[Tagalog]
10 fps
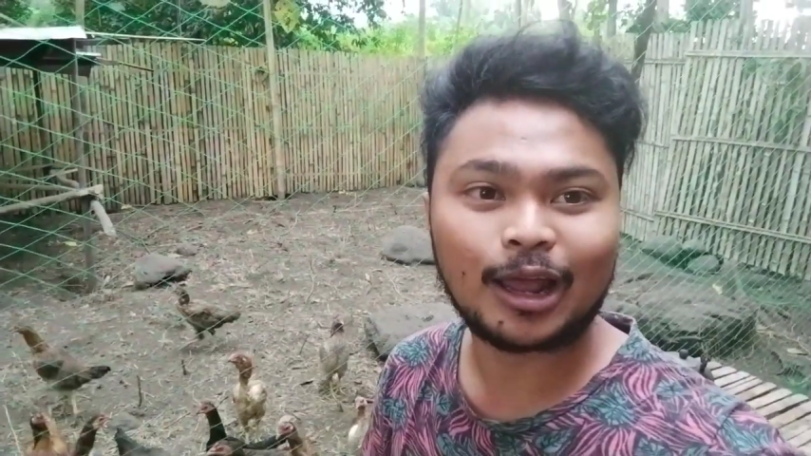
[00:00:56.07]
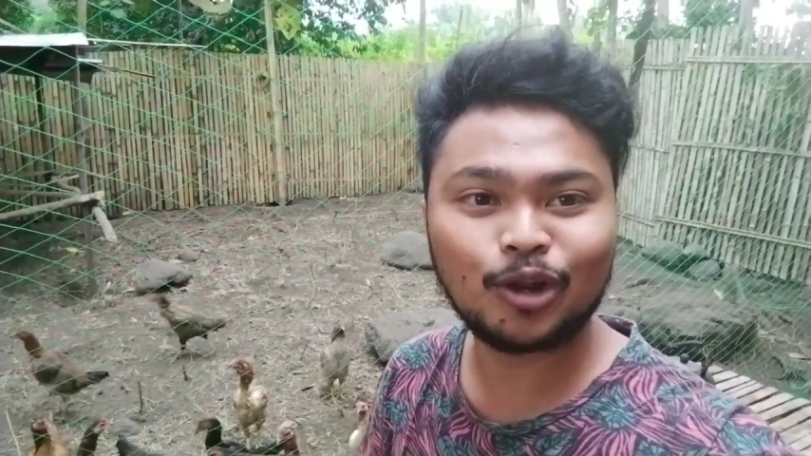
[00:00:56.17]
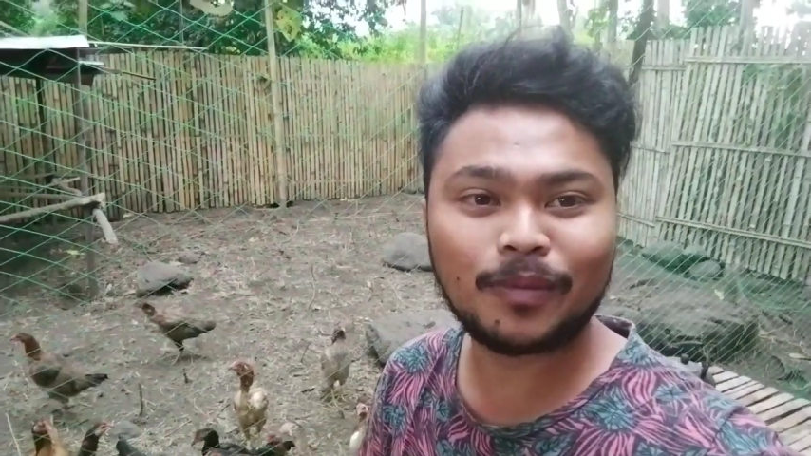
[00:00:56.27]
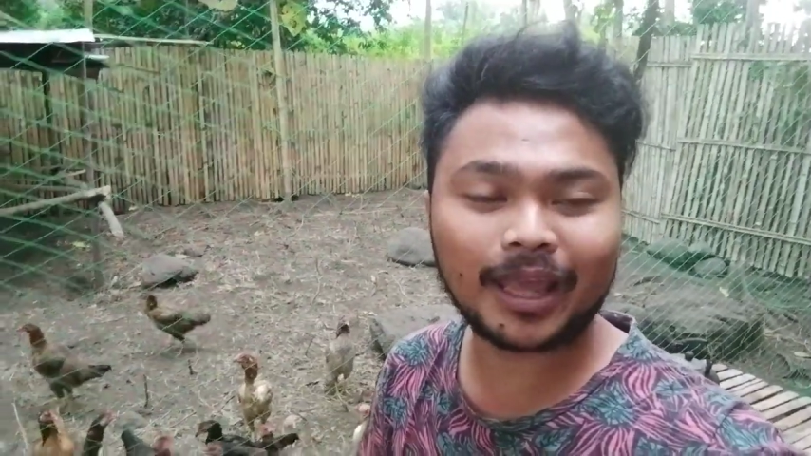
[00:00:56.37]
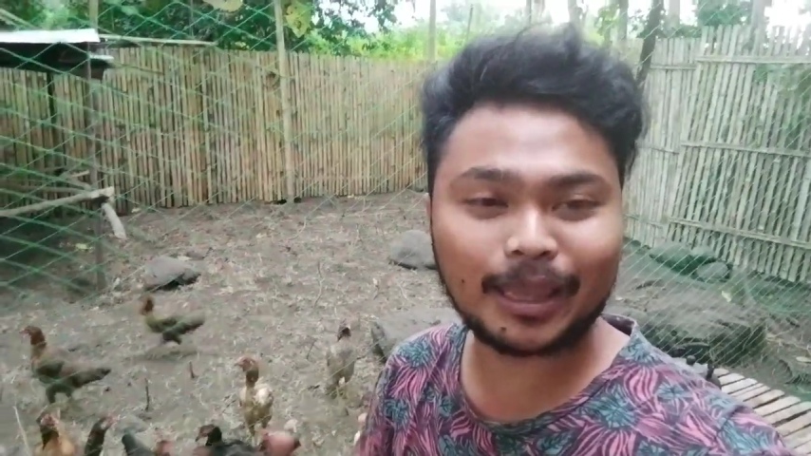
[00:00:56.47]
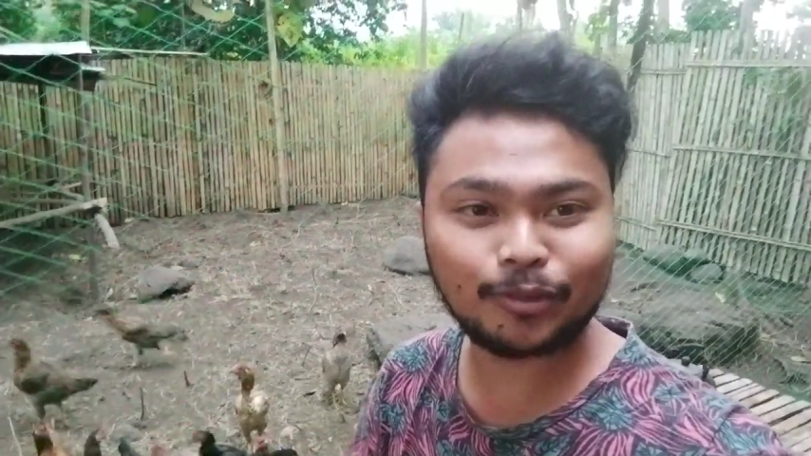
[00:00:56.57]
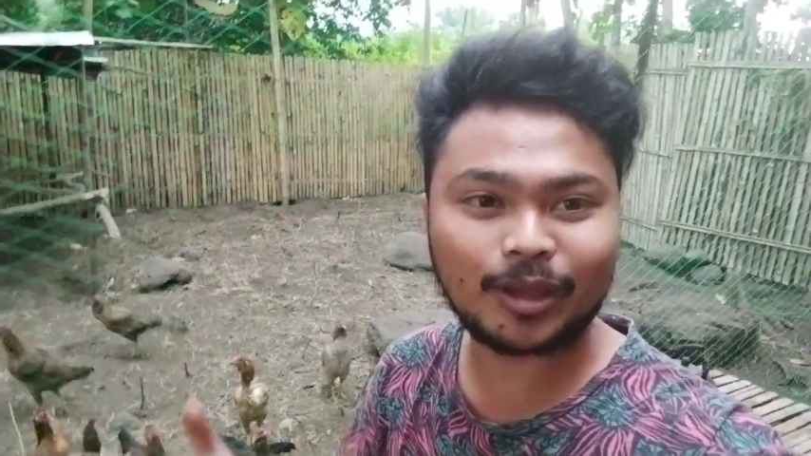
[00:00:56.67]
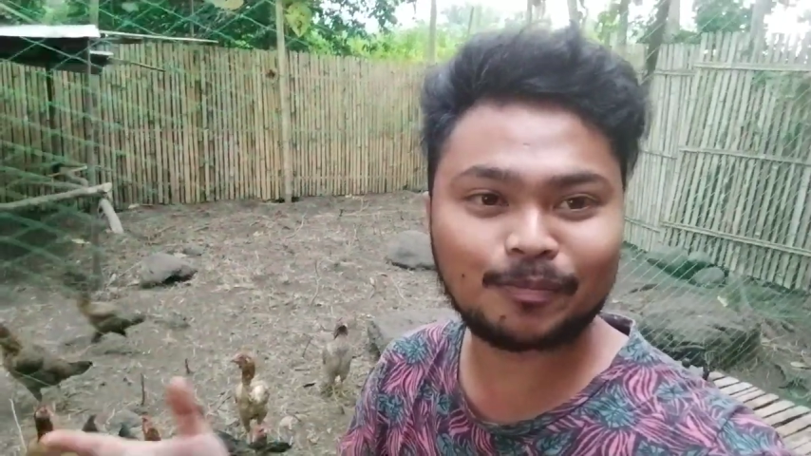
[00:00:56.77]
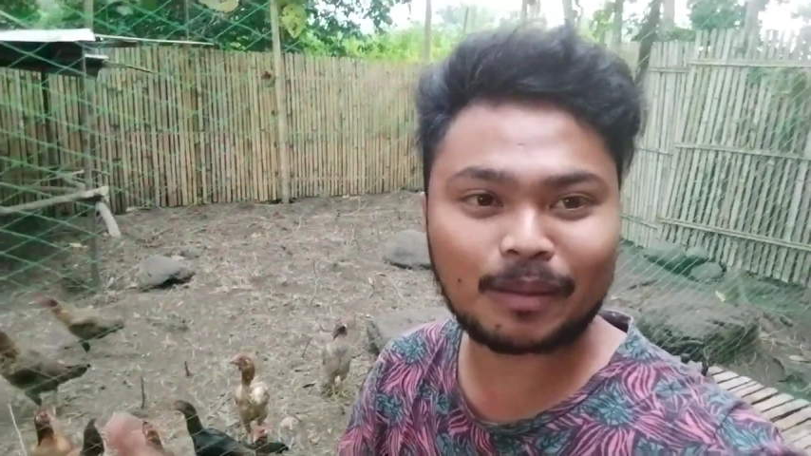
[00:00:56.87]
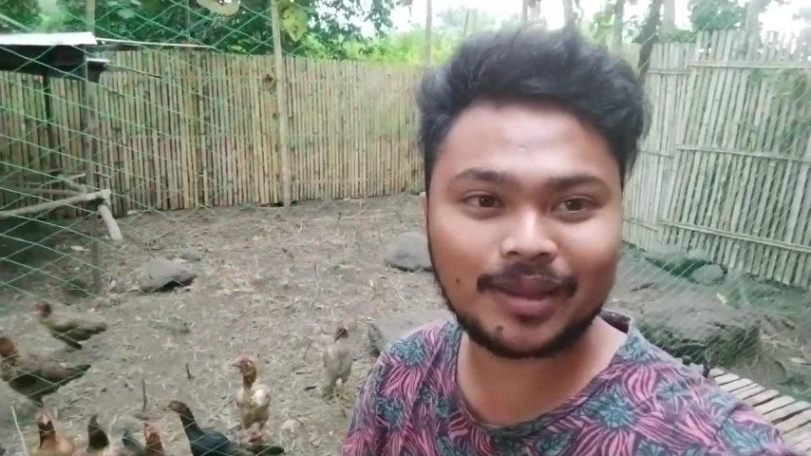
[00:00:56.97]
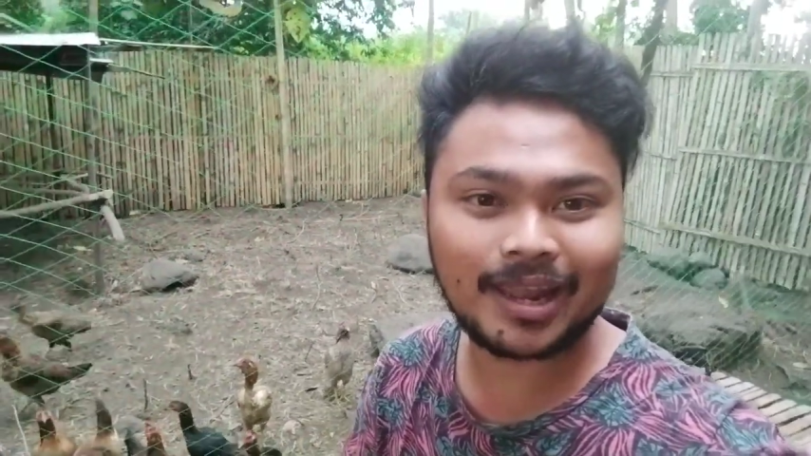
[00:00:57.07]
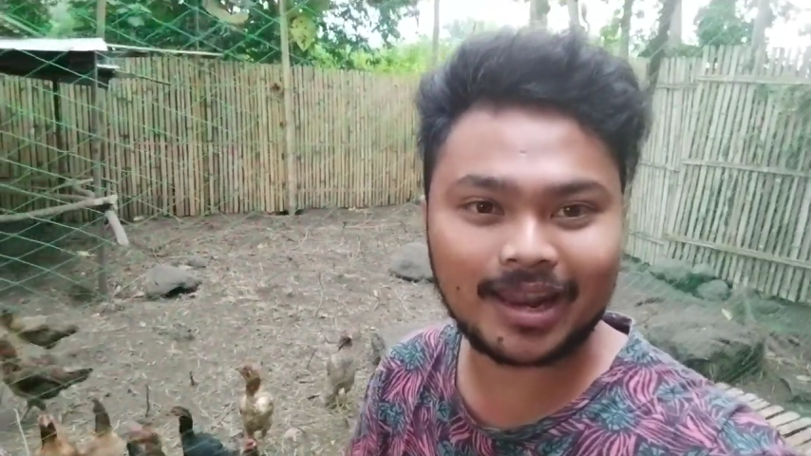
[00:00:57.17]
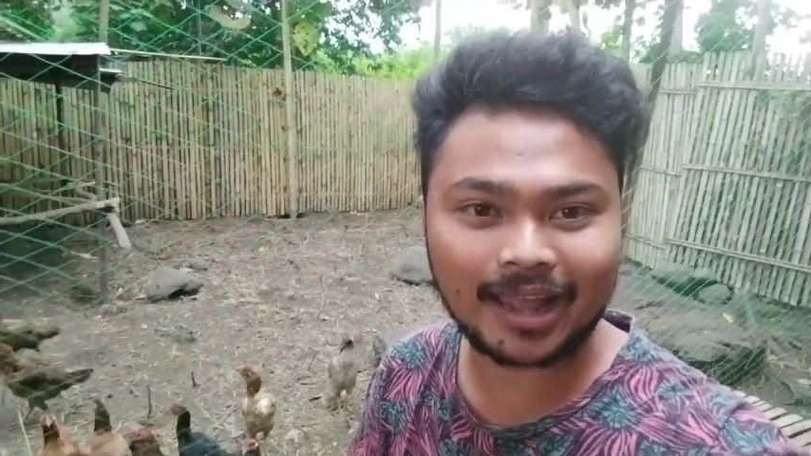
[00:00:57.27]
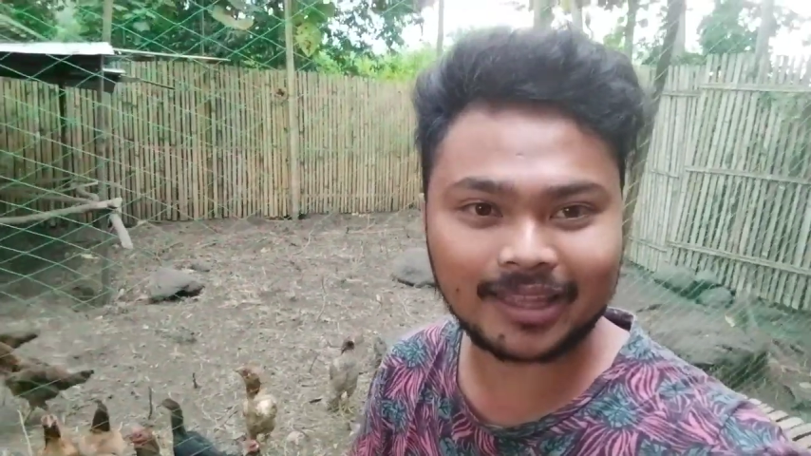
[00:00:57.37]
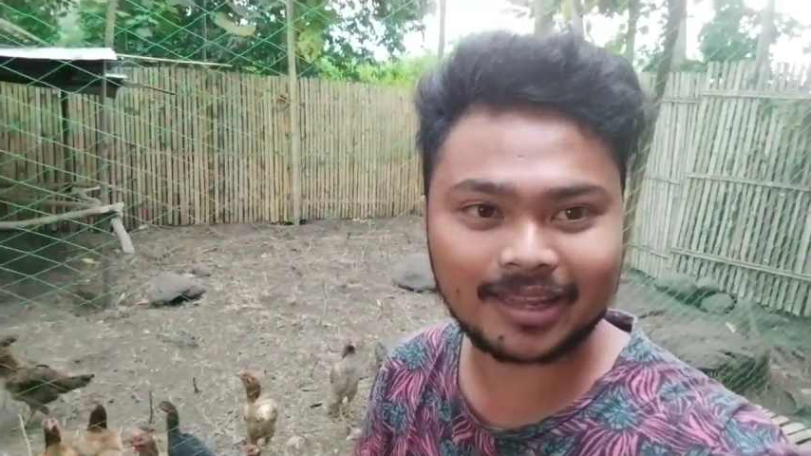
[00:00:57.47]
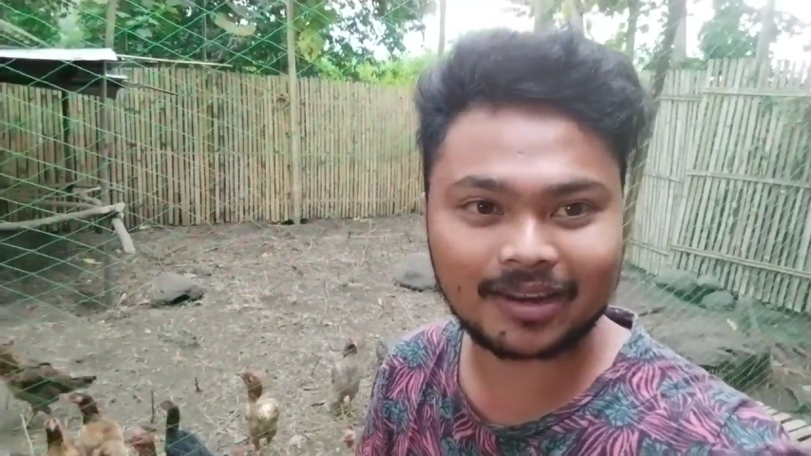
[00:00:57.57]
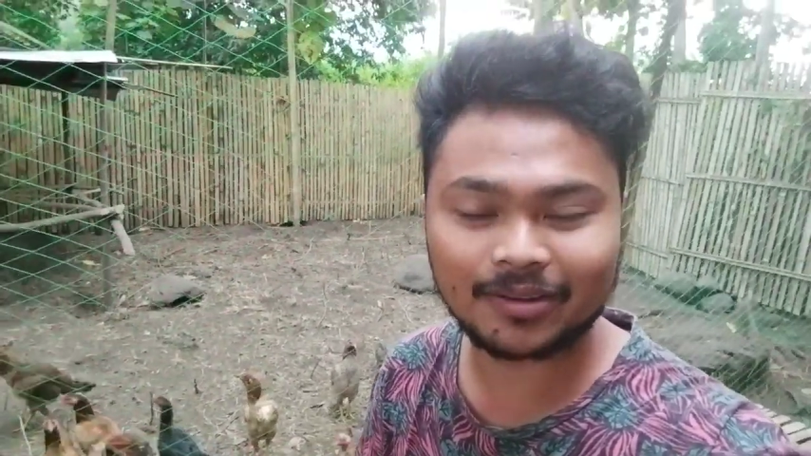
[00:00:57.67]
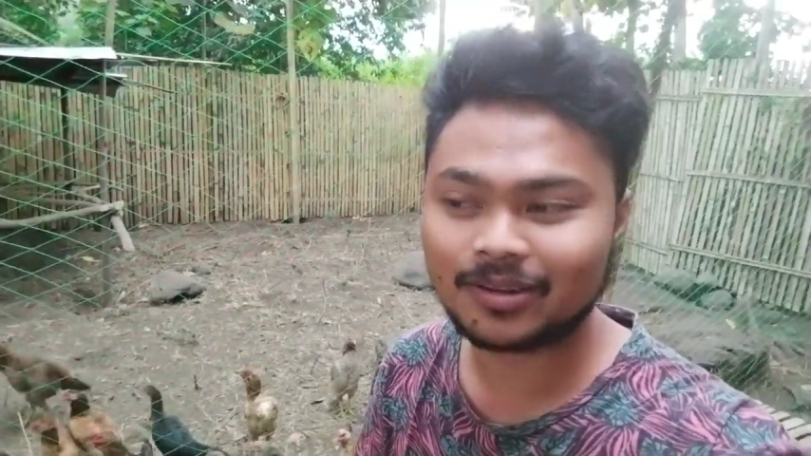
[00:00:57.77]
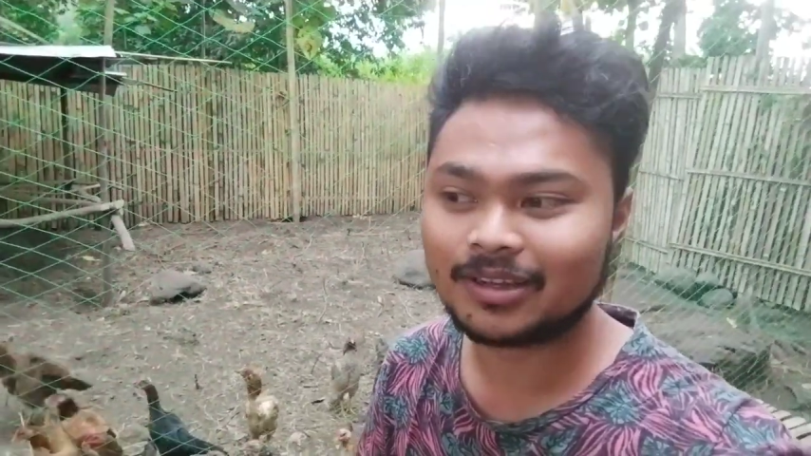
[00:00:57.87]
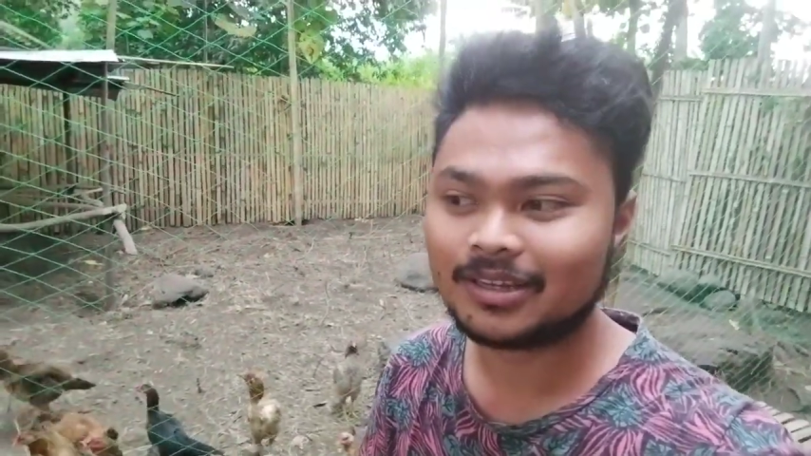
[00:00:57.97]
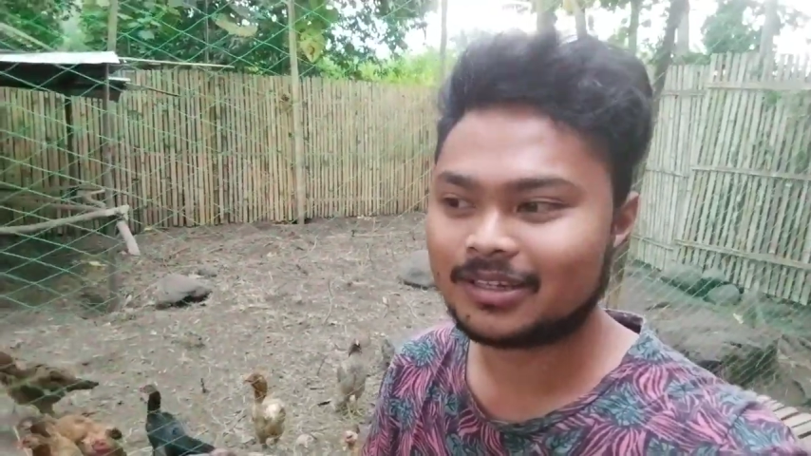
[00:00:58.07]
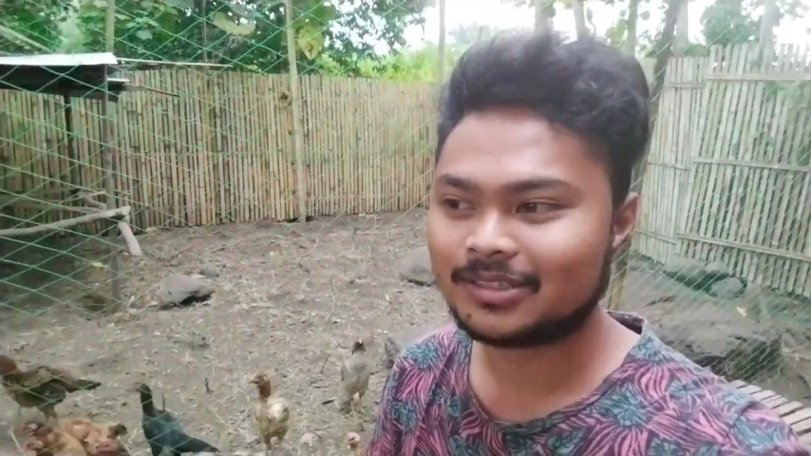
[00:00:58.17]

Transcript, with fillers: lumalaki po yung pamilya natin, ano?